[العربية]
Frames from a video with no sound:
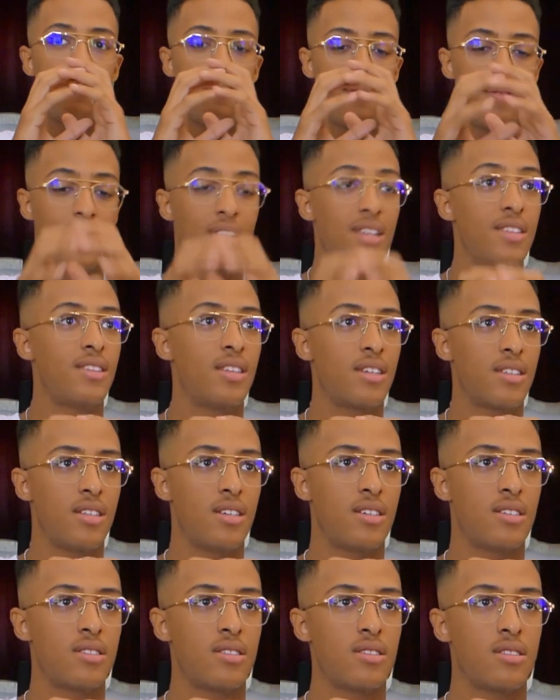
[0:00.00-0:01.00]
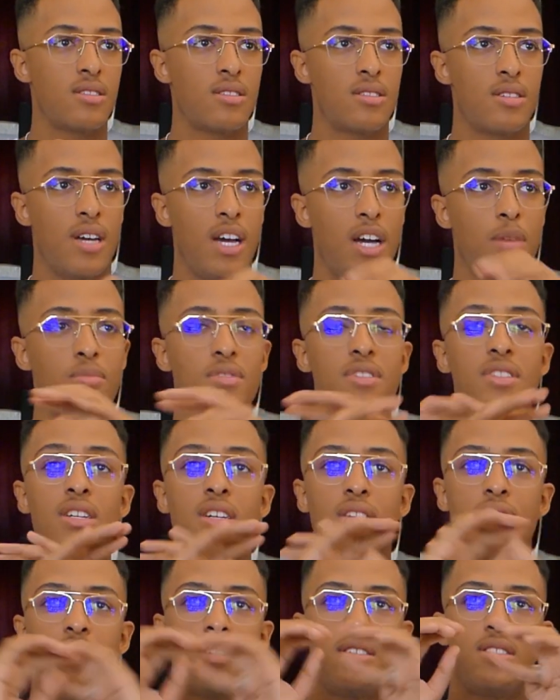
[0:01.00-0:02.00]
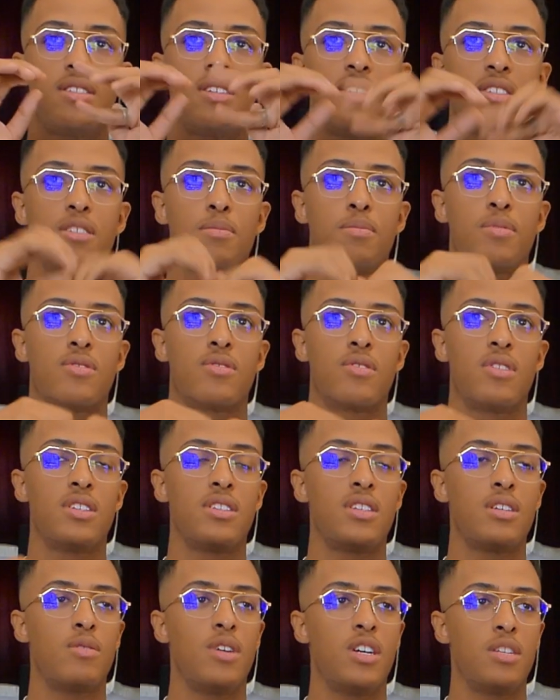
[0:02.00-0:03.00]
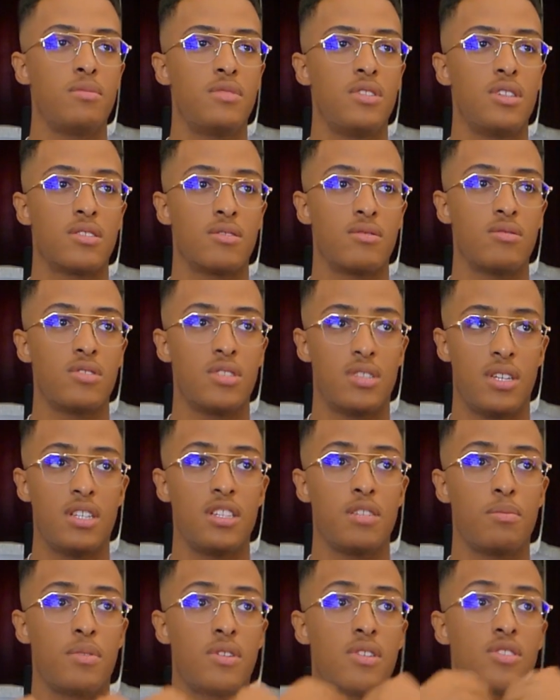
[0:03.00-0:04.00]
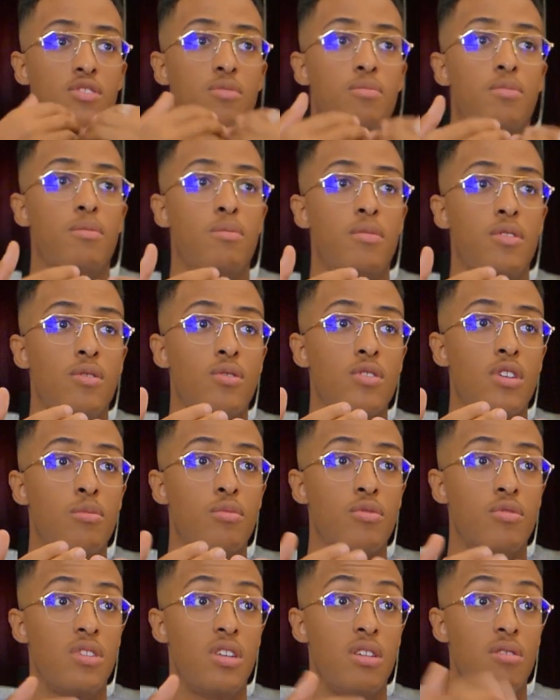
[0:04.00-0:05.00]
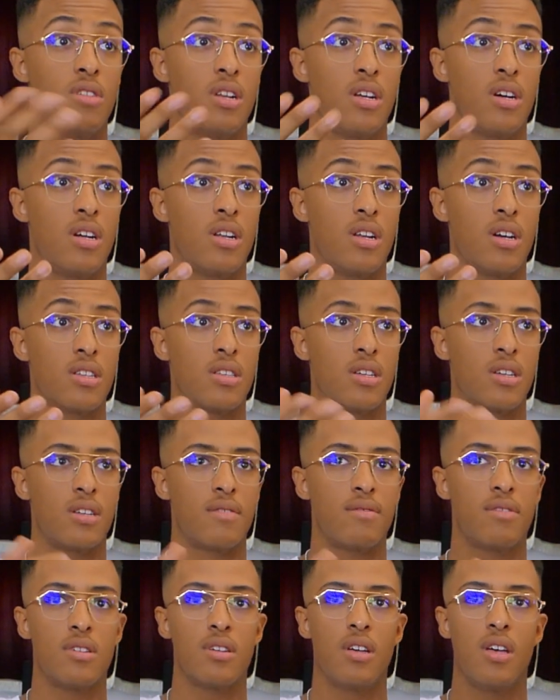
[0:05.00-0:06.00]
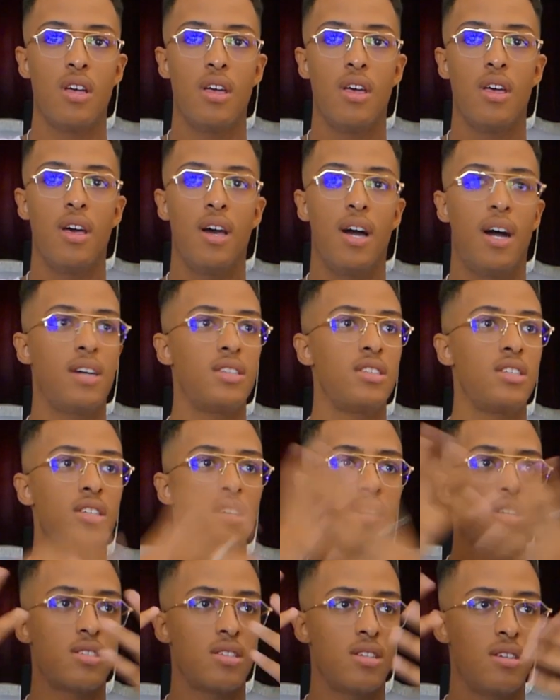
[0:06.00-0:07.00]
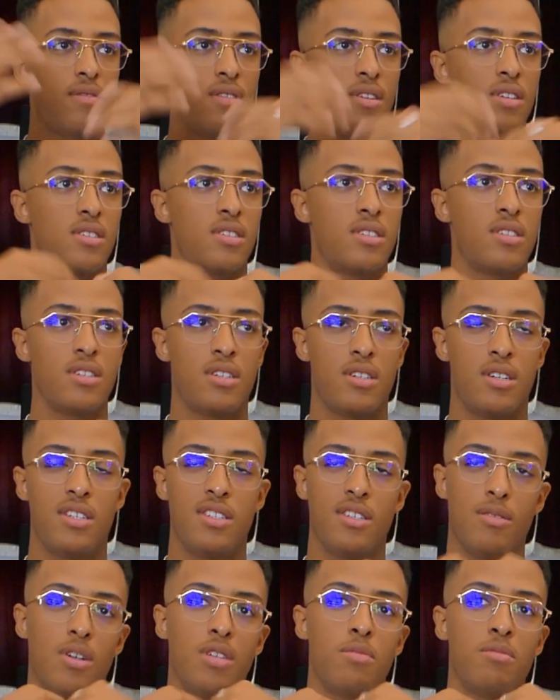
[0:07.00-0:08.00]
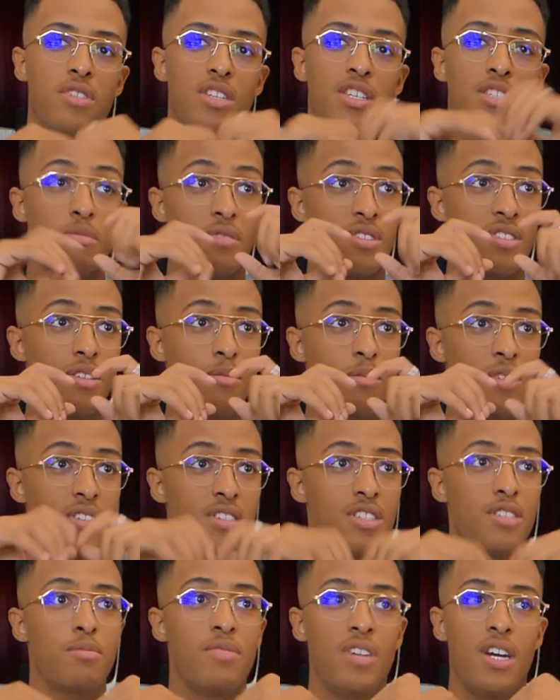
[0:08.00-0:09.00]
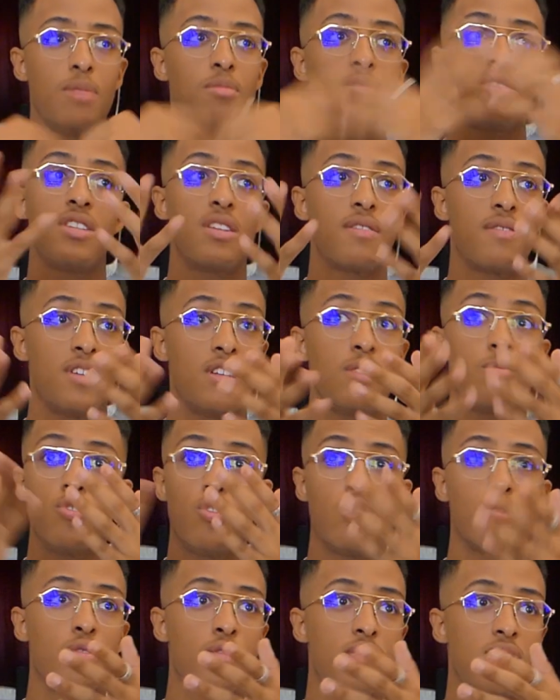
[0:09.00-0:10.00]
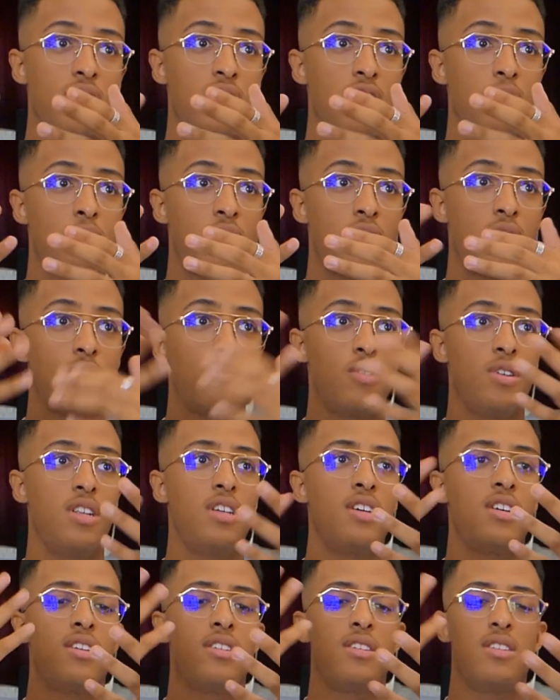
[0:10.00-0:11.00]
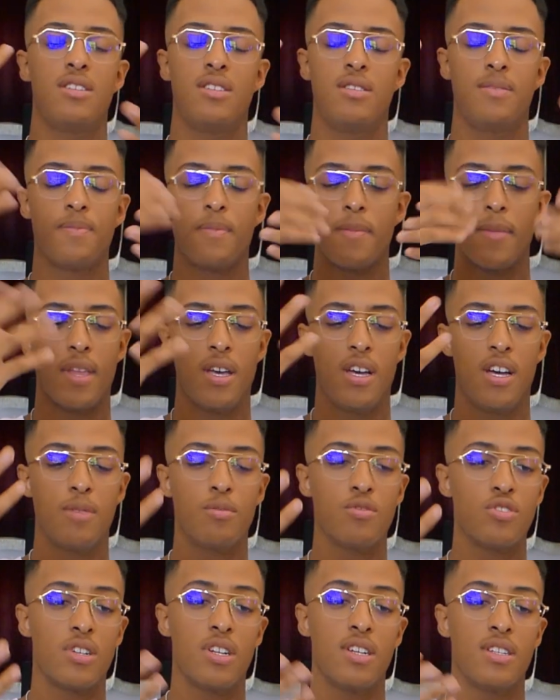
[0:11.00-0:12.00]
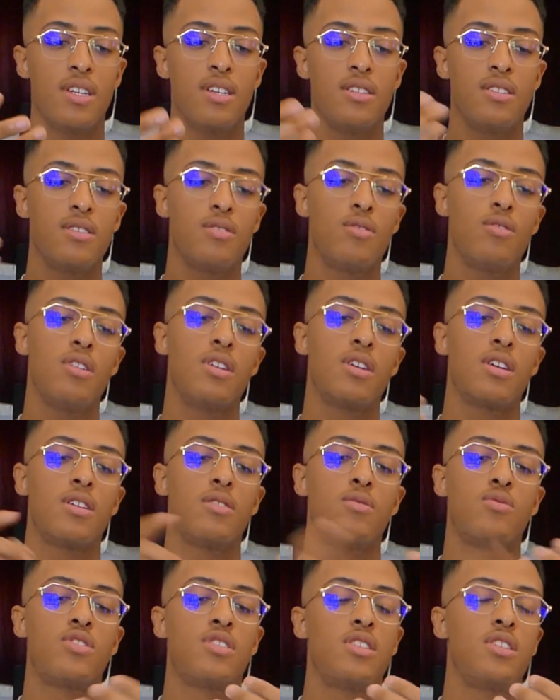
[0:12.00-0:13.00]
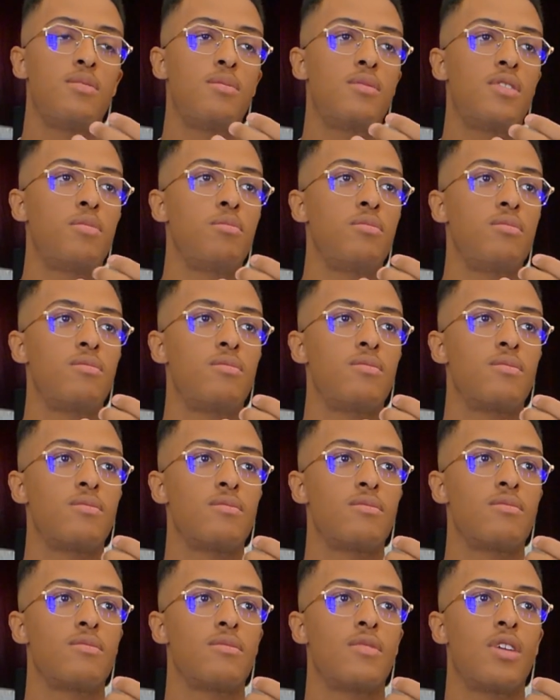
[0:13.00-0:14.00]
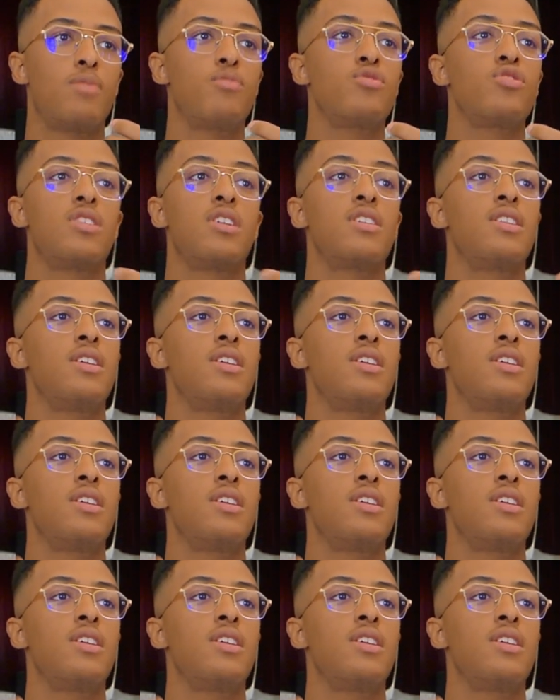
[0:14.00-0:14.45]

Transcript: في الانترنت حاب نديرها في سياسه باسكو انا واحد من الناس كون جات عندي باغ اكزومبل مليون ابوني ولا لقطه كيفك حندير ياسر فايز انا انا واحد من الناس مازال ما عنديش ما يحب ندير فيلم ونحطه في السينما وعلاه المشكله تاعنا يقول لك او السينما المشكله